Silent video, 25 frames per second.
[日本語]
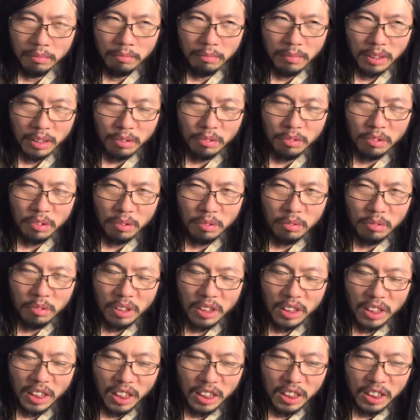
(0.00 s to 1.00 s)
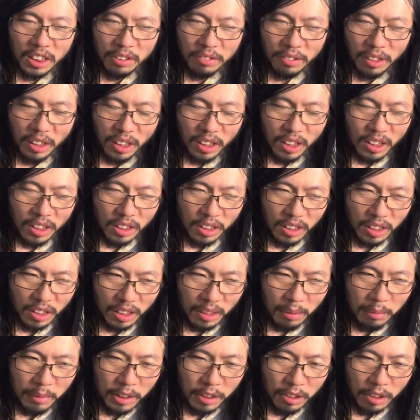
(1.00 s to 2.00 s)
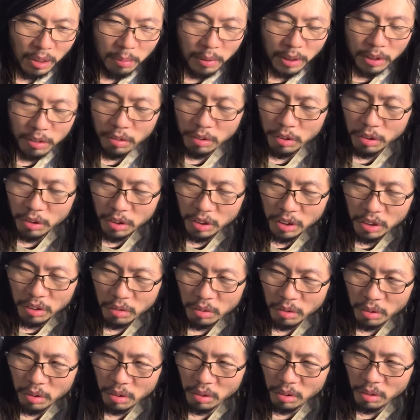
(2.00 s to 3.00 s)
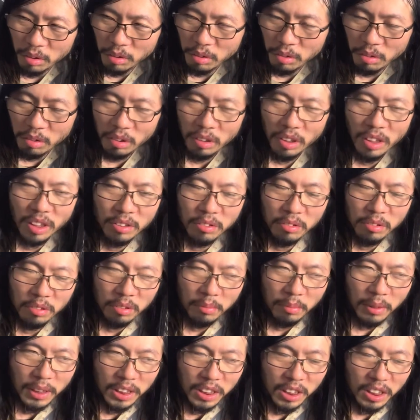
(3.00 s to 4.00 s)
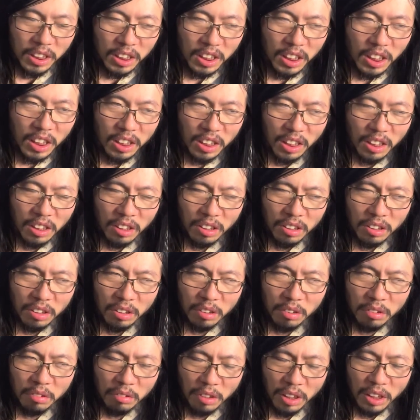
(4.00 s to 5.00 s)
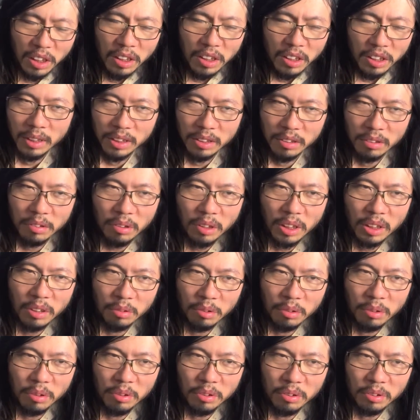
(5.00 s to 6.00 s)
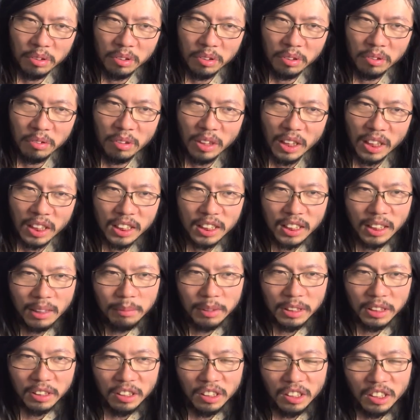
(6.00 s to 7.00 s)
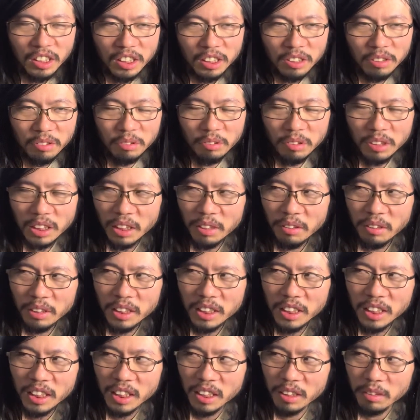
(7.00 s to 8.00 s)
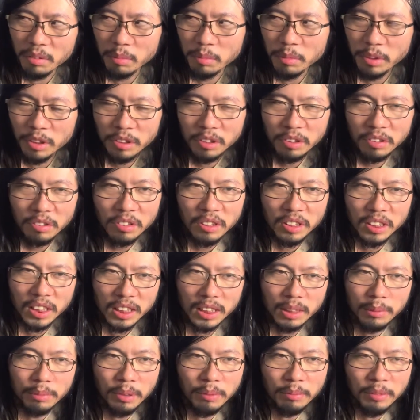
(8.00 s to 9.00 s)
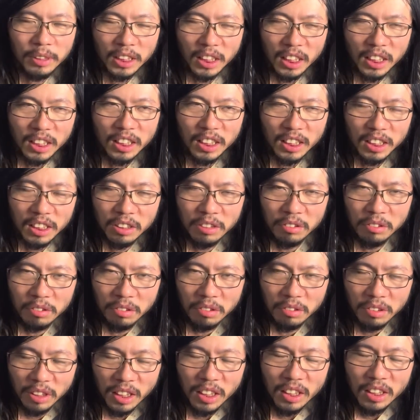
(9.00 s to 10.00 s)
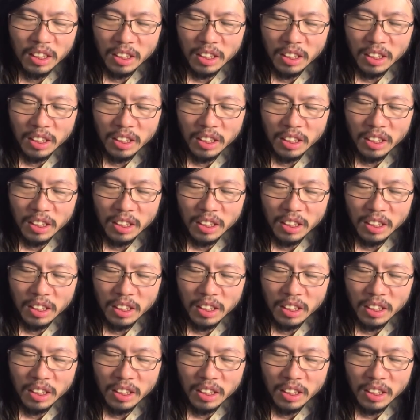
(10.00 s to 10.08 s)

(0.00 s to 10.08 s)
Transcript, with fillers: この本当に第1話だけ見ると、やっぱこの主人公の人生観っていうのはすごい幸福を諦める、その代わりにものすごい絶望もいらないっていうような